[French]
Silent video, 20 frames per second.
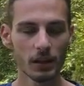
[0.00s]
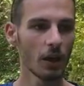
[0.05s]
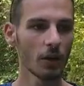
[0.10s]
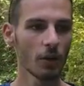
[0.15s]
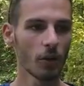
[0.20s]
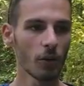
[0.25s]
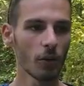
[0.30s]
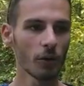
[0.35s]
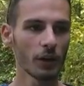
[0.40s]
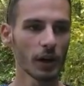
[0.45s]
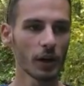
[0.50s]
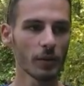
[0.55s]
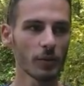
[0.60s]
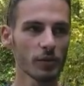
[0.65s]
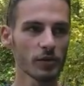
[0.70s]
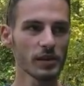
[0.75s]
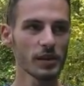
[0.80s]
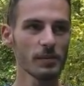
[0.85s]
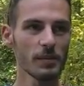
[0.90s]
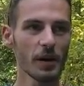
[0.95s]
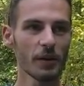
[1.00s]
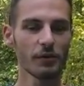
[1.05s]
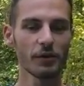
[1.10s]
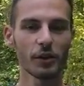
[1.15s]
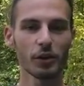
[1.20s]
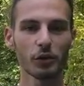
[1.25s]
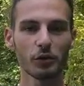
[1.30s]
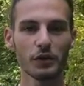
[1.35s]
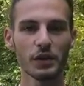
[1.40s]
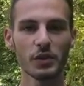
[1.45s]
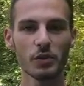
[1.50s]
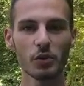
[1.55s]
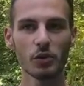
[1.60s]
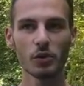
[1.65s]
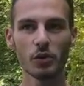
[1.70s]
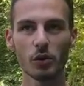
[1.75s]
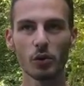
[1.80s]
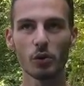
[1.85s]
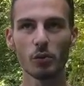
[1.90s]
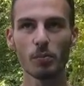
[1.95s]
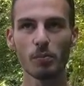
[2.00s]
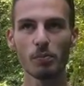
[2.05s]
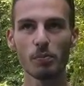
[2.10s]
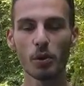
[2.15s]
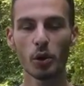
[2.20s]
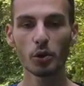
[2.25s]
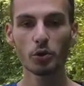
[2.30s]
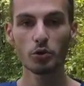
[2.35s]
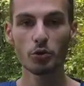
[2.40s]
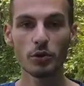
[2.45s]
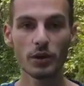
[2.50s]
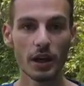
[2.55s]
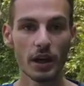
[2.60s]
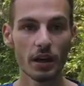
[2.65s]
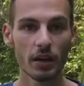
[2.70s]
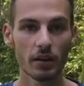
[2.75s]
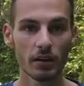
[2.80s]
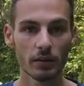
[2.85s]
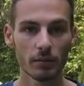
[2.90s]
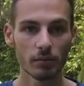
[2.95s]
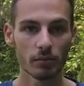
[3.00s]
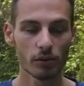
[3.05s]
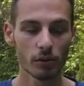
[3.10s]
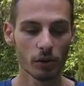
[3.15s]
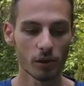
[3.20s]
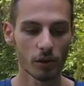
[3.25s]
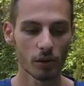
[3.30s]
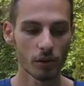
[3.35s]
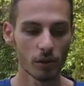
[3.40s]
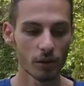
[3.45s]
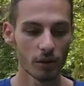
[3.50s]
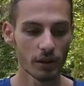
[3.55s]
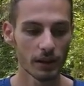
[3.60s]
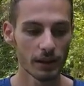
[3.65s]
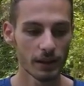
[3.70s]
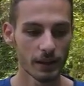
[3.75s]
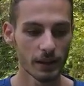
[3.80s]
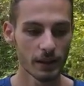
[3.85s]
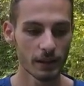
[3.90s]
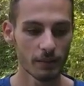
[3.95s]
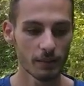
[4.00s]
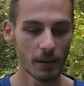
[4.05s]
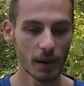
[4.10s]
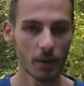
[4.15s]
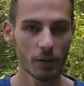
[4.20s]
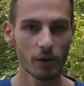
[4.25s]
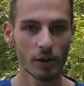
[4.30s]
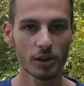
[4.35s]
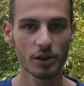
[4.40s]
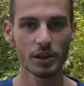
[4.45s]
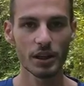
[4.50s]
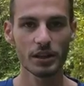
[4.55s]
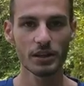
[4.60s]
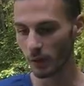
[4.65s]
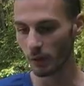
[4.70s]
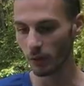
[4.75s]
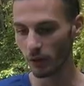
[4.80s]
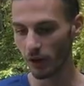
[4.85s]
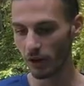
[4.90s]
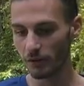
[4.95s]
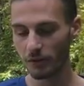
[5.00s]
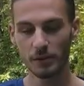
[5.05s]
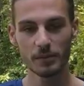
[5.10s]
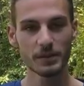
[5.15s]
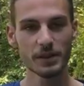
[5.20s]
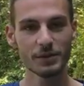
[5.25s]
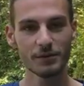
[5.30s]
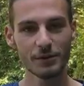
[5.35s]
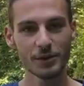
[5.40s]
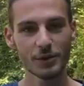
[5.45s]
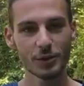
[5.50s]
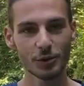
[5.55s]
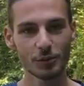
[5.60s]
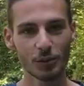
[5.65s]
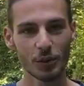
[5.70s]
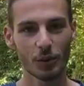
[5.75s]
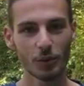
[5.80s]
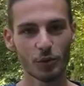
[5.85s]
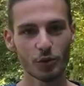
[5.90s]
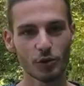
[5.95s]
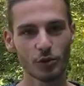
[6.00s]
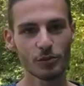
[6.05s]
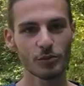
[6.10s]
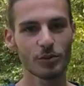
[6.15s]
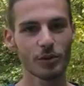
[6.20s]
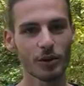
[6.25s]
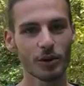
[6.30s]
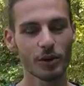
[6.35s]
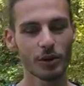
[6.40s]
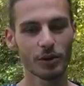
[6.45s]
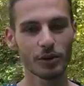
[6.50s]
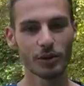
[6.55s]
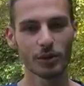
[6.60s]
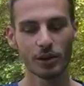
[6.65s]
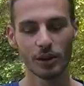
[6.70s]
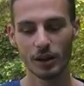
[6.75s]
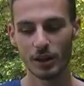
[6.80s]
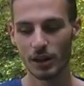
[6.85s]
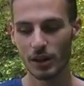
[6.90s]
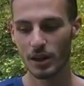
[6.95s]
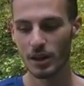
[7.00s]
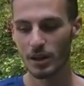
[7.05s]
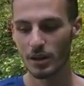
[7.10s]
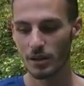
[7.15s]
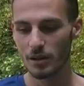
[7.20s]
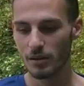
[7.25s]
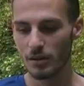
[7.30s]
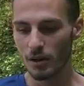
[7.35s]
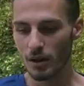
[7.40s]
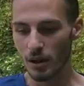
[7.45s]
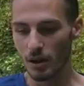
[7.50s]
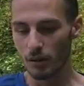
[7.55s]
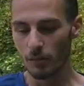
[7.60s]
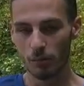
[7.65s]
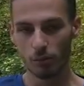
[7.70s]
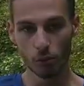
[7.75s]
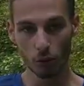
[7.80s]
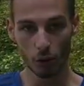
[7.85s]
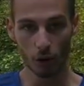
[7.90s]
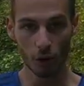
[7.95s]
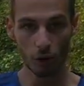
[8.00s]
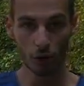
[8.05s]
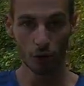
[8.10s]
Alors on a commencé par faire une vidéo au Portugal pour les parents à Jade, on leur a fait une petite vidéo de promotion pour leur, pour leur